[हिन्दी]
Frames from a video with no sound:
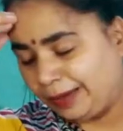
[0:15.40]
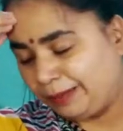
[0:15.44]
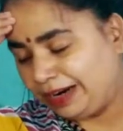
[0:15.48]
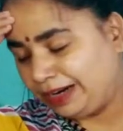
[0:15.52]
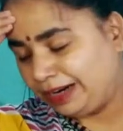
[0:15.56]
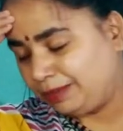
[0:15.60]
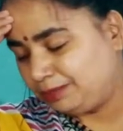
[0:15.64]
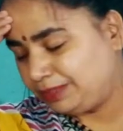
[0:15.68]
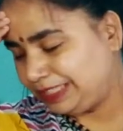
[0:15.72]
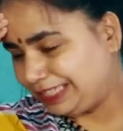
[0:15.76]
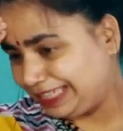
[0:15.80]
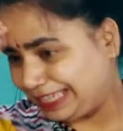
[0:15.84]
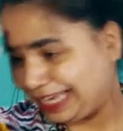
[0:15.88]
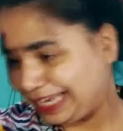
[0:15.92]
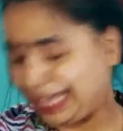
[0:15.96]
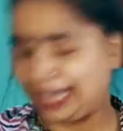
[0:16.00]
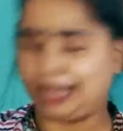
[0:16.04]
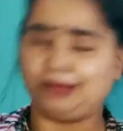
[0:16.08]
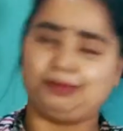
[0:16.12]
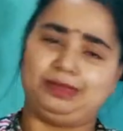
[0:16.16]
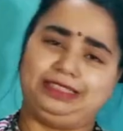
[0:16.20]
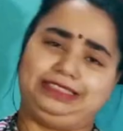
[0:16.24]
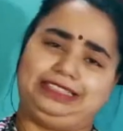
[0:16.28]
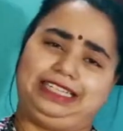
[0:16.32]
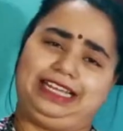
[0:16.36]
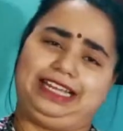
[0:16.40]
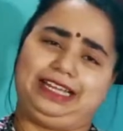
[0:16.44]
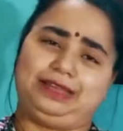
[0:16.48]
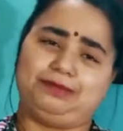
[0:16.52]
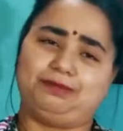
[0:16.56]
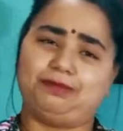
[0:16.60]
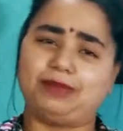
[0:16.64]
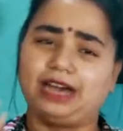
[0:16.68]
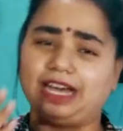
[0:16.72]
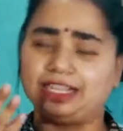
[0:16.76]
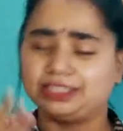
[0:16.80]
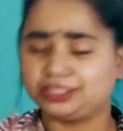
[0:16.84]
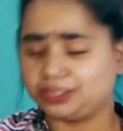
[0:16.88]
मैडम जी क्या बताएं
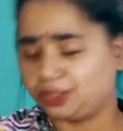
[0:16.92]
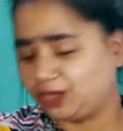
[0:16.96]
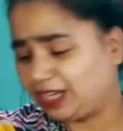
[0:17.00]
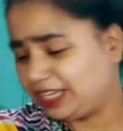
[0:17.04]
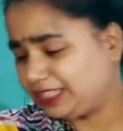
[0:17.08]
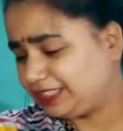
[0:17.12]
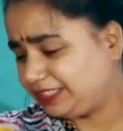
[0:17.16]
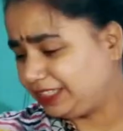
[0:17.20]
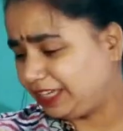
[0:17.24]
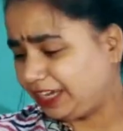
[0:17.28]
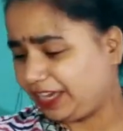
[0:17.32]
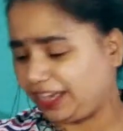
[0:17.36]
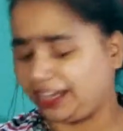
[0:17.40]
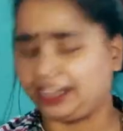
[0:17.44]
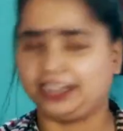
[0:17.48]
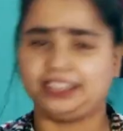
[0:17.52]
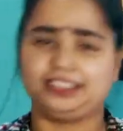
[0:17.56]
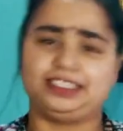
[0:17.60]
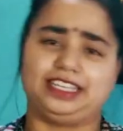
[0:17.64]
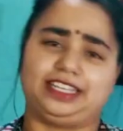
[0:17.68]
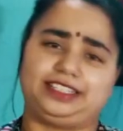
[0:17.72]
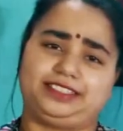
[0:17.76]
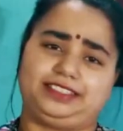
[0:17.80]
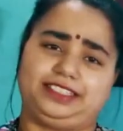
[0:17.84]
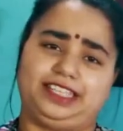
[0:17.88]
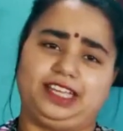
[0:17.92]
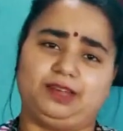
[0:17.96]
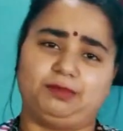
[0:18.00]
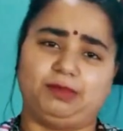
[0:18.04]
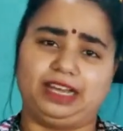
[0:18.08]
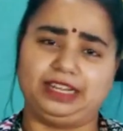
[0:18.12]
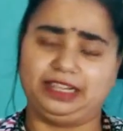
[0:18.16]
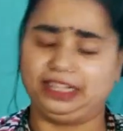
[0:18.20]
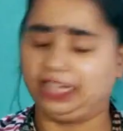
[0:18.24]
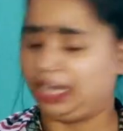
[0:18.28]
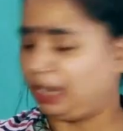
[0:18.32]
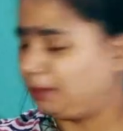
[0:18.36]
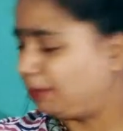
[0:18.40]
बात तो ऐसी है कि घर जैसी है
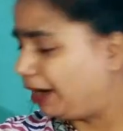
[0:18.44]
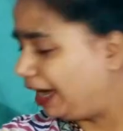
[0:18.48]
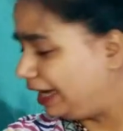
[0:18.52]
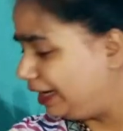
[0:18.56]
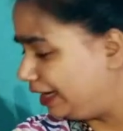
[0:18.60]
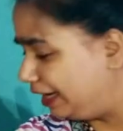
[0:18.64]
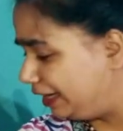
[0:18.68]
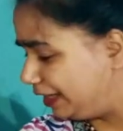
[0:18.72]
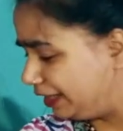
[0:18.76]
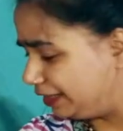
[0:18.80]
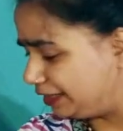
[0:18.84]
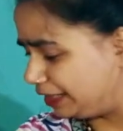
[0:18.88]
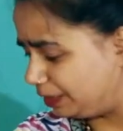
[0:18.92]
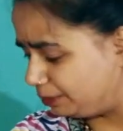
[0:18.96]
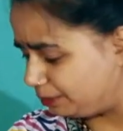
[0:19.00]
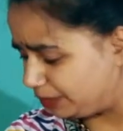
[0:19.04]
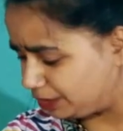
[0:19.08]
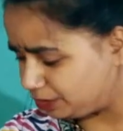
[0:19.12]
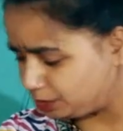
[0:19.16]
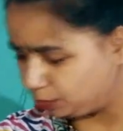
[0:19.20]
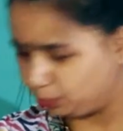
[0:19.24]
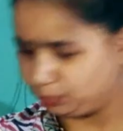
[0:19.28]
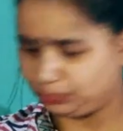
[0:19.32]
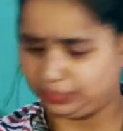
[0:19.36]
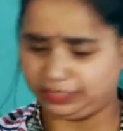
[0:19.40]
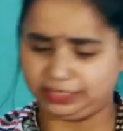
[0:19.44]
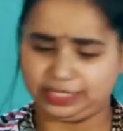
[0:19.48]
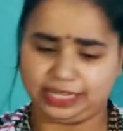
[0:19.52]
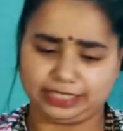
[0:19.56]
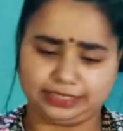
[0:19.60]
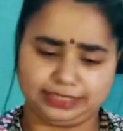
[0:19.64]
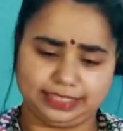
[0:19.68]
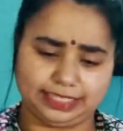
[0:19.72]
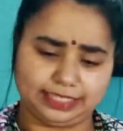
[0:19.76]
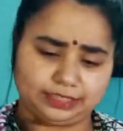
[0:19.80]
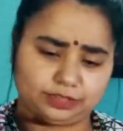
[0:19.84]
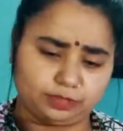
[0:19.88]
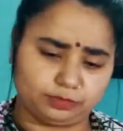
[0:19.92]
हमारी हमारी लड़की दिन भर सोती
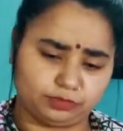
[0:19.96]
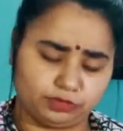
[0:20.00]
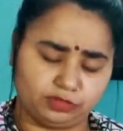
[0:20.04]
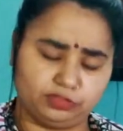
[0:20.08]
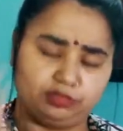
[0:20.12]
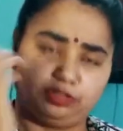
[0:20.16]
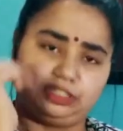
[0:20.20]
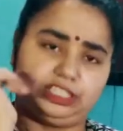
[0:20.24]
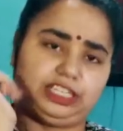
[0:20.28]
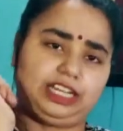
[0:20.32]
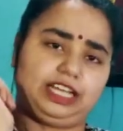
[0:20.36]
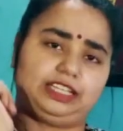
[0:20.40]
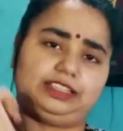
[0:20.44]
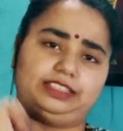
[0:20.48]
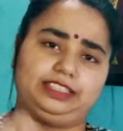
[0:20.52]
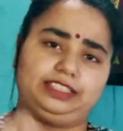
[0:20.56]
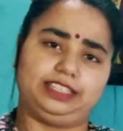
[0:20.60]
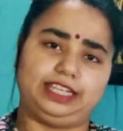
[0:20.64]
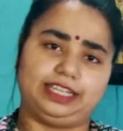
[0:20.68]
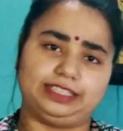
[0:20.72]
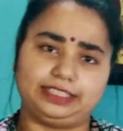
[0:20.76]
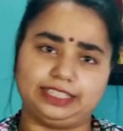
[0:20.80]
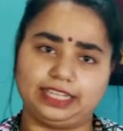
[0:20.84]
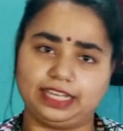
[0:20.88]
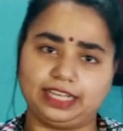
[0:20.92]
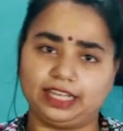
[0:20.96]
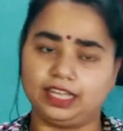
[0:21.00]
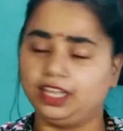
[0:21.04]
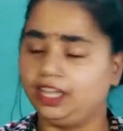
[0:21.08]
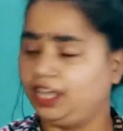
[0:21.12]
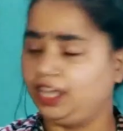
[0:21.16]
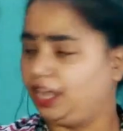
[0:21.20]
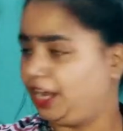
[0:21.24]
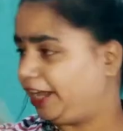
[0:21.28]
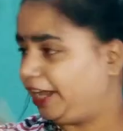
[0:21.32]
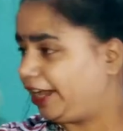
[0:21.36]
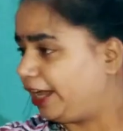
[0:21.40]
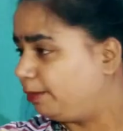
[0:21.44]
रहती है तो फ़ोन चलाती रहती है
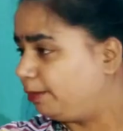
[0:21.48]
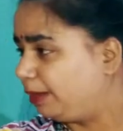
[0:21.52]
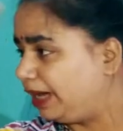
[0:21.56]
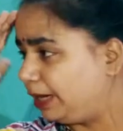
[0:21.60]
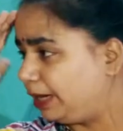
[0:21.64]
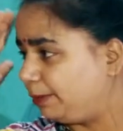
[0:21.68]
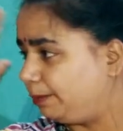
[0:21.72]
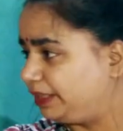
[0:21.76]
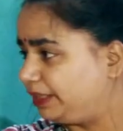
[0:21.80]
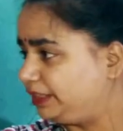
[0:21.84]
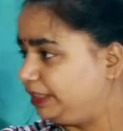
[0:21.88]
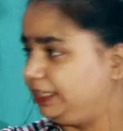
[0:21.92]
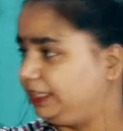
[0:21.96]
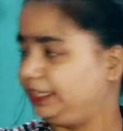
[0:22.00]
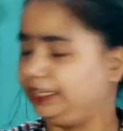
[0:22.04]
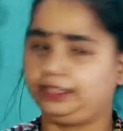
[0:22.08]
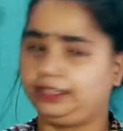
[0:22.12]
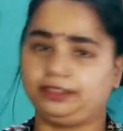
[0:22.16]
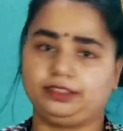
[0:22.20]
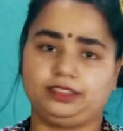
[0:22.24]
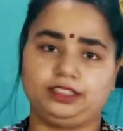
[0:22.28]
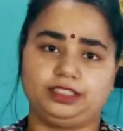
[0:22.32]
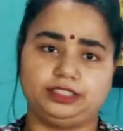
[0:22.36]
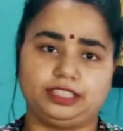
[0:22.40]
एक हमारे पति हैं